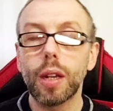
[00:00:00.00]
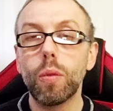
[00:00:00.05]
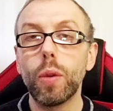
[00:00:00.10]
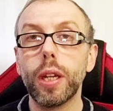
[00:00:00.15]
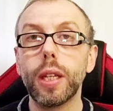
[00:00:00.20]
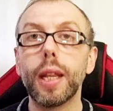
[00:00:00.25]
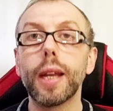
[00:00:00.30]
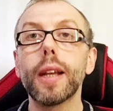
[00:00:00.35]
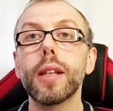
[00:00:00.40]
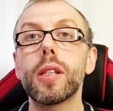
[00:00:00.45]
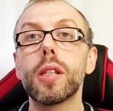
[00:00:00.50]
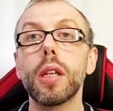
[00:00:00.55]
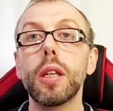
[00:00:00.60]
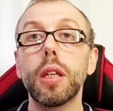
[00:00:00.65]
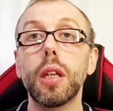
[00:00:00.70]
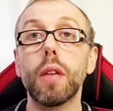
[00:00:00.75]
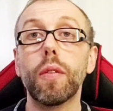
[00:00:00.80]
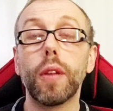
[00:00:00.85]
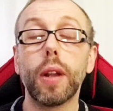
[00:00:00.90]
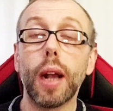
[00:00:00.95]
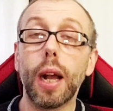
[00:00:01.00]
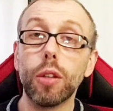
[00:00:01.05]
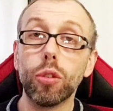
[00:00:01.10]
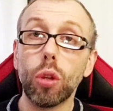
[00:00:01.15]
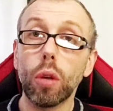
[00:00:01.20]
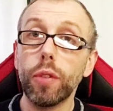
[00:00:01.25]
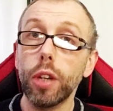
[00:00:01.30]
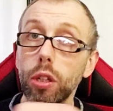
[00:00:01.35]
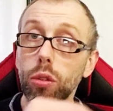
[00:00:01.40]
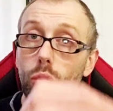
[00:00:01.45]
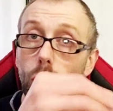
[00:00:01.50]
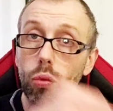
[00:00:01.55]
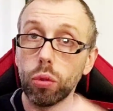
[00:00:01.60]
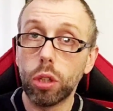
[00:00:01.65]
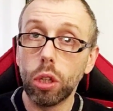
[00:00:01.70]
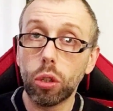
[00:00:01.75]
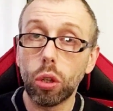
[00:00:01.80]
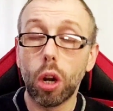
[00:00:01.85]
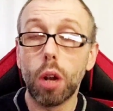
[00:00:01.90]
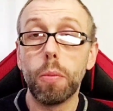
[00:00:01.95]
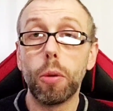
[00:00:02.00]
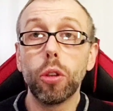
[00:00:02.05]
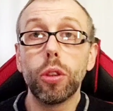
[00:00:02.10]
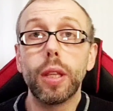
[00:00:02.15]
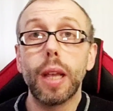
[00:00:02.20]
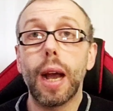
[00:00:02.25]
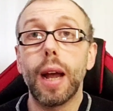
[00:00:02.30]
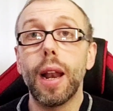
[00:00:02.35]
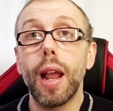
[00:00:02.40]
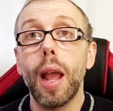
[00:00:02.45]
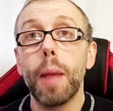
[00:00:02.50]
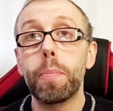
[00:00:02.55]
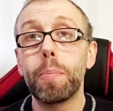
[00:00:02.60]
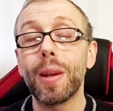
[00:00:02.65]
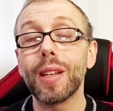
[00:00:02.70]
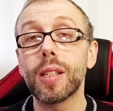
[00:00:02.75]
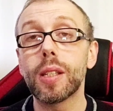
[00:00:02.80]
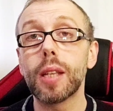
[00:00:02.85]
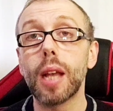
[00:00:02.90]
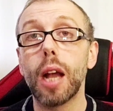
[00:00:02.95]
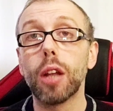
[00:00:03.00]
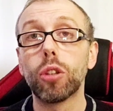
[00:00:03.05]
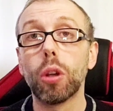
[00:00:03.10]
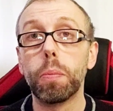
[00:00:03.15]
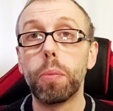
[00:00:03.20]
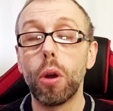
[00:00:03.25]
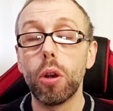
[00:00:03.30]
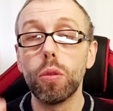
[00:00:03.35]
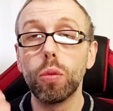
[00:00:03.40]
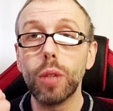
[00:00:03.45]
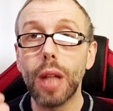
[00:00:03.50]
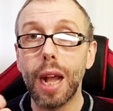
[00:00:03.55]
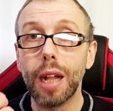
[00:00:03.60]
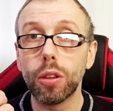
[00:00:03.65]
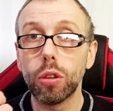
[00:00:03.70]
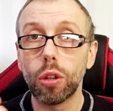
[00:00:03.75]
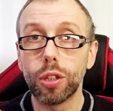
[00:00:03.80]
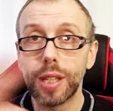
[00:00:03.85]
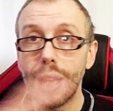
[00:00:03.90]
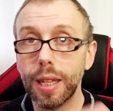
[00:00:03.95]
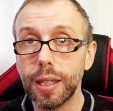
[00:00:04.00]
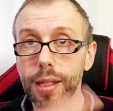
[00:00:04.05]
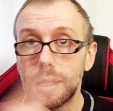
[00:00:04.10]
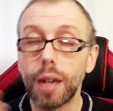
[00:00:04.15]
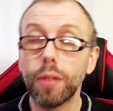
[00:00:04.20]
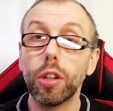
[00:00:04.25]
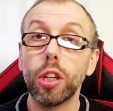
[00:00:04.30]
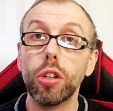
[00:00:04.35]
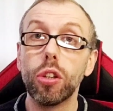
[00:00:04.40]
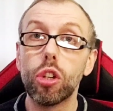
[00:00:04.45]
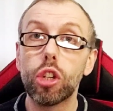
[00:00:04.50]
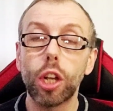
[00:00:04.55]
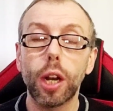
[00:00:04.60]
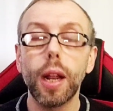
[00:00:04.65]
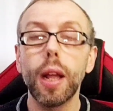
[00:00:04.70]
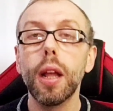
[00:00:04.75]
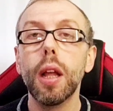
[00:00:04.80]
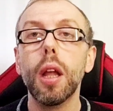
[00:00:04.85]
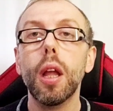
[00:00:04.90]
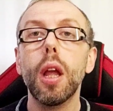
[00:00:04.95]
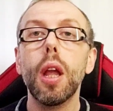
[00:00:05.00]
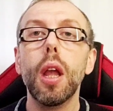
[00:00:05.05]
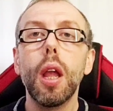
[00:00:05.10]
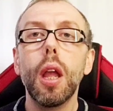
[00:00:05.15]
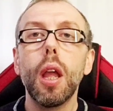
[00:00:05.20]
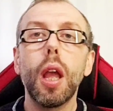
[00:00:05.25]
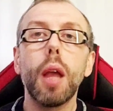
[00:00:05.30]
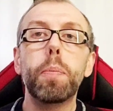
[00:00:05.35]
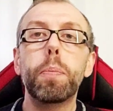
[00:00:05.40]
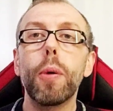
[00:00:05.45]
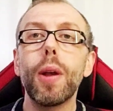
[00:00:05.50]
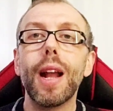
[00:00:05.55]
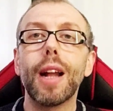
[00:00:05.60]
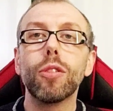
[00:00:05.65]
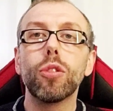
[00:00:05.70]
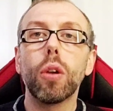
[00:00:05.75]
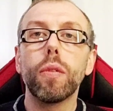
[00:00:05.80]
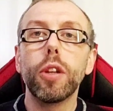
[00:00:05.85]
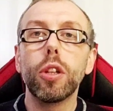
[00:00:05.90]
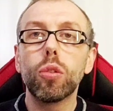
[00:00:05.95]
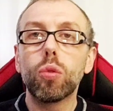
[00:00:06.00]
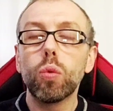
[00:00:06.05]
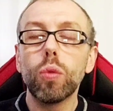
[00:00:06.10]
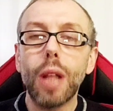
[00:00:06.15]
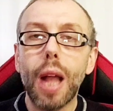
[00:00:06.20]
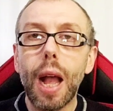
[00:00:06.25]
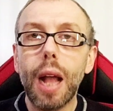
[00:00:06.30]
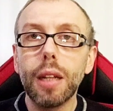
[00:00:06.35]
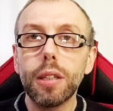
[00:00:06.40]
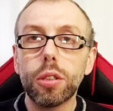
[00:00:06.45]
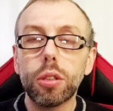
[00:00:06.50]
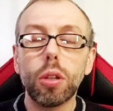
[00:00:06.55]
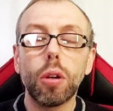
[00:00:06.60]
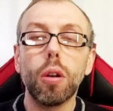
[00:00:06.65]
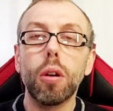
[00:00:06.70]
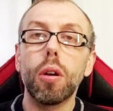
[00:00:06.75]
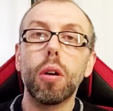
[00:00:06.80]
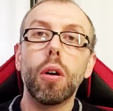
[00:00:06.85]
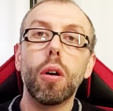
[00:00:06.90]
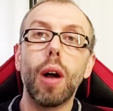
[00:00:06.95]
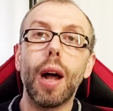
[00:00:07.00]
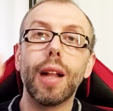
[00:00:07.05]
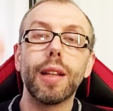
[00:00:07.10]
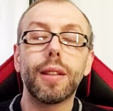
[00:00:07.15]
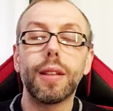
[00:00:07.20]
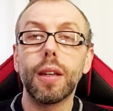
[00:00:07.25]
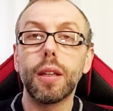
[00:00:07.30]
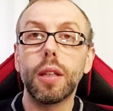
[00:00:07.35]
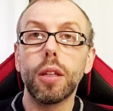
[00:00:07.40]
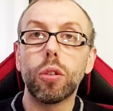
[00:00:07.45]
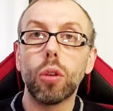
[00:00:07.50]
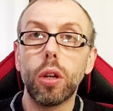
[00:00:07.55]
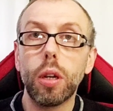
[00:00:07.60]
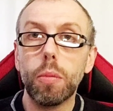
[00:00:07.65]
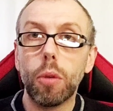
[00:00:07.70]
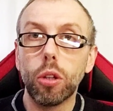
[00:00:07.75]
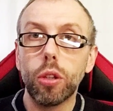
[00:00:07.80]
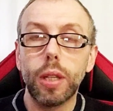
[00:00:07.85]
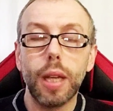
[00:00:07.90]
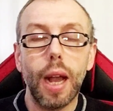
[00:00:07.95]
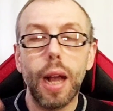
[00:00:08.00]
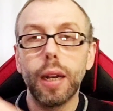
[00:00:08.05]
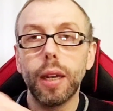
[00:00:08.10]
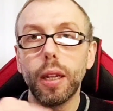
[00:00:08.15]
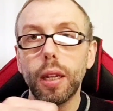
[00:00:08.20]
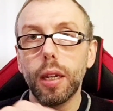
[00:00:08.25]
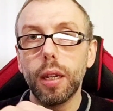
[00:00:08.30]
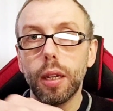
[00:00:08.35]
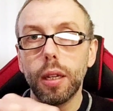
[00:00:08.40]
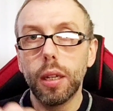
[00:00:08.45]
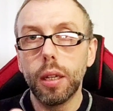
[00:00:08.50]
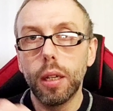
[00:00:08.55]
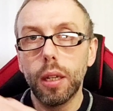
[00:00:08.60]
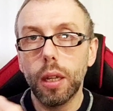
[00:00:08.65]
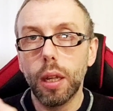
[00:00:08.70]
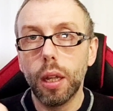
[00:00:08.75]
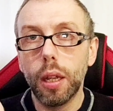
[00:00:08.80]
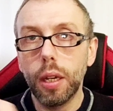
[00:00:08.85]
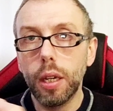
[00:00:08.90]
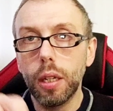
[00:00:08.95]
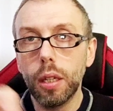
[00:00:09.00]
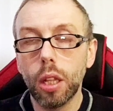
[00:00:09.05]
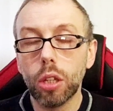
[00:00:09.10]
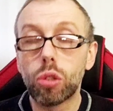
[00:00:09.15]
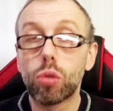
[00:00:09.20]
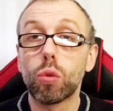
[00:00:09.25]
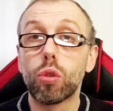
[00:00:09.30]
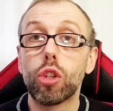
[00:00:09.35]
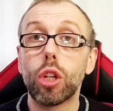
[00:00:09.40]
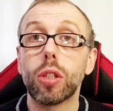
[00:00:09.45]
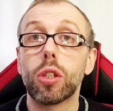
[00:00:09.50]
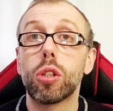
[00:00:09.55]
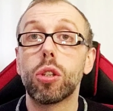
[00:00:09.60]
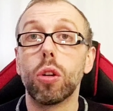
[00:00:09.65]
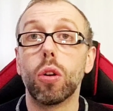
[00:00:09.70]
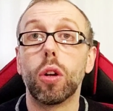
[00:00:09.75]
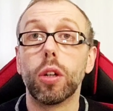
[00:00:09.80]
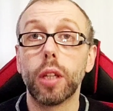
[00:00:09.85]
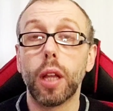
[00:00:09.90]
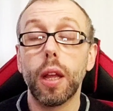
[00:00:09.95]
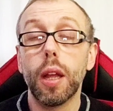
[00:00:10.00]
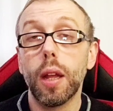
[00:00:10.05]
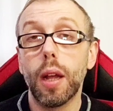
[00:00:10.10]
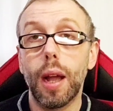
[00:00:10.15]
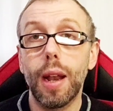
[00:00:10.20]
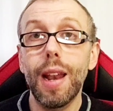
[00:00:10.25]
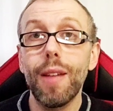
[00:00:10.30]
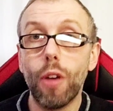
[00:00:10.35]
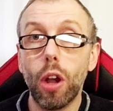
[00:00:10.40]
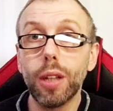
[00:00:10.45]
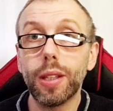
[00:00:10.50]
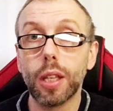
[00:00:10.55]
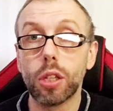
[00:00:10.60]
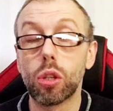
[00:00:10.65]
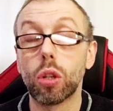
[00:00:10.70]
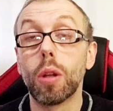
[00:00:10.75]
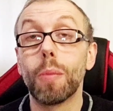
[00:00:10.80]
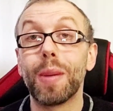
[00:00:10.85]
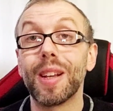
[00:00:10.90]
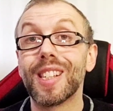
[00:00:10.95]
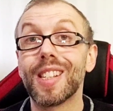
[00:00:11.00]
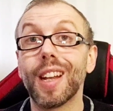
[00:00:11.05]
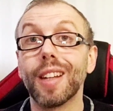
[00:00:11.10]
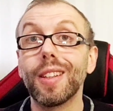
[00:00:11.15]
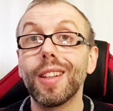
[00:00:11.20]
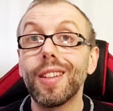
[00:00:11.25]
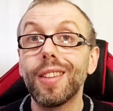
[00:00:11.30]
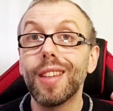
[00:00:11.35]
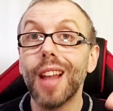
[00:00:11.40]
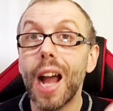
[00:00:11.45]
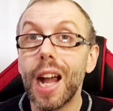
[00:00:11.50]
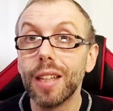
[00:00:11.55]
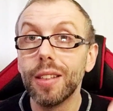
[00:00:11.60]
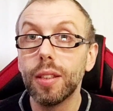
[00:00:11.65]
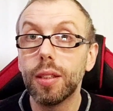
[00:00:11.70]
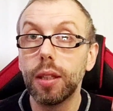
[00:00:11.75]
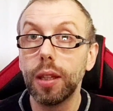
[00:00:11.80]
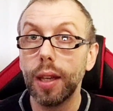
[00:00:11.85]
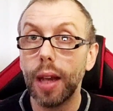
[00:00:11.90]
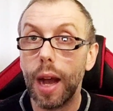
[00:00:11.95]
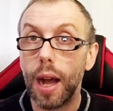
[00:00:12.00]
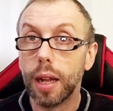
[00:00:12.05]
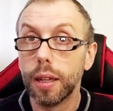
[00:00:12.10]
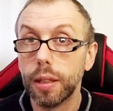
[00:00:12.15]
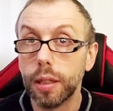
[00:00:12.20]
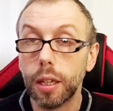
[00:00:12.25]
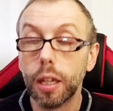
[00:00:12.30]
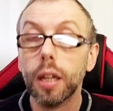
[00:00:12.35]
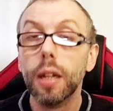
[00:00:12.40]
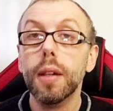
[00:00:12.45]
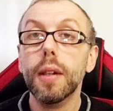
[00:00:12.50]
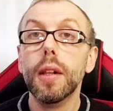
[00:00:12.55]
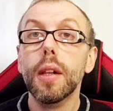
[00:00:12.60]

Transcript: Quindi che significa? Hanno vinto un titolo mondiale, è passato poi un anno senza vincere e poi hanno vinto un altro o altri titoli mondiali eh, in successione. Alle volte sono passati tanti anni.